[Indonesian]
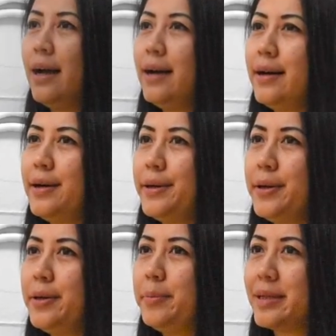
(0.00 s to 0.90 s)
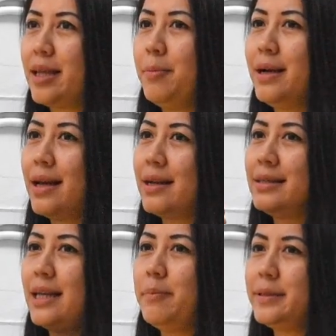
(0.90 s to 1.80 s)
Uh, pertama karena
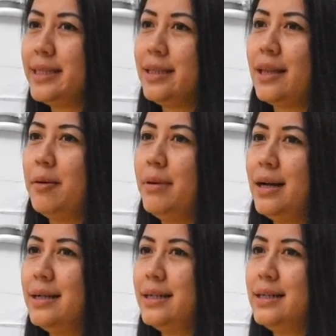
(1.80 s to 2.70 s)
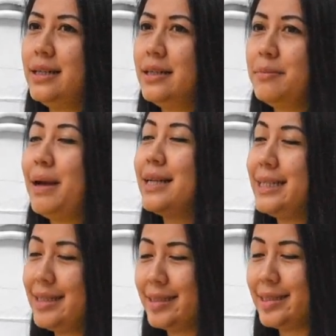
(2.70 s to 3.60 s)
saya pecinta banget
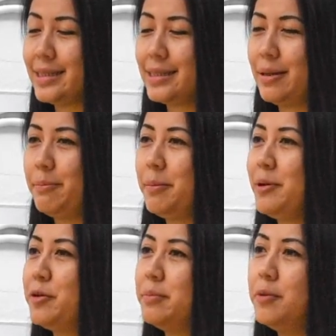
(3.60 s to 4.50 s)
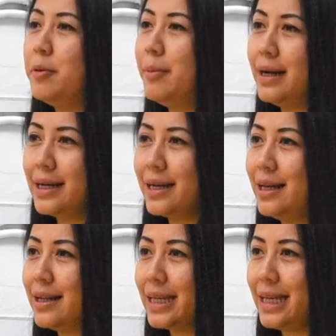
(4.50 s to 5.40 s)
manis, peminum boba
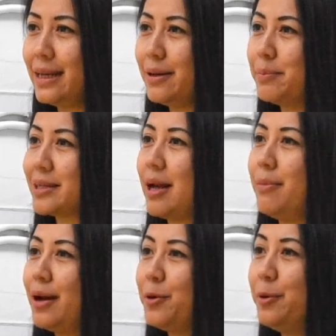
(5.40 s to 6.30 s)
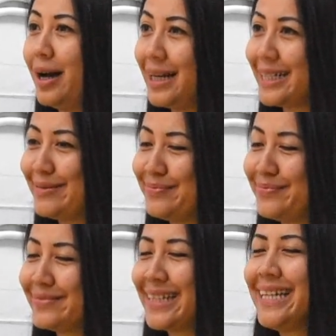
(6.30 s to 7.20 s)
dari pertama keluar
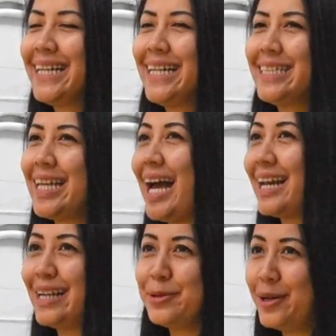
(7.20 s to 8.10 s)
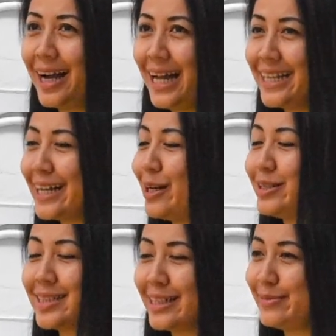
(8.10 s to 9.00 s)
sehari dua kali kalau
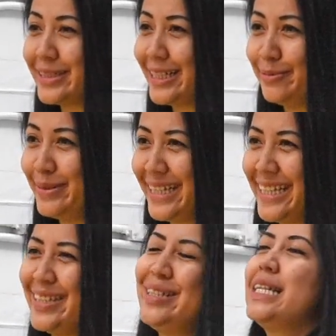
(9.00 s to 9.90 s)
stres bisa lebih gitu.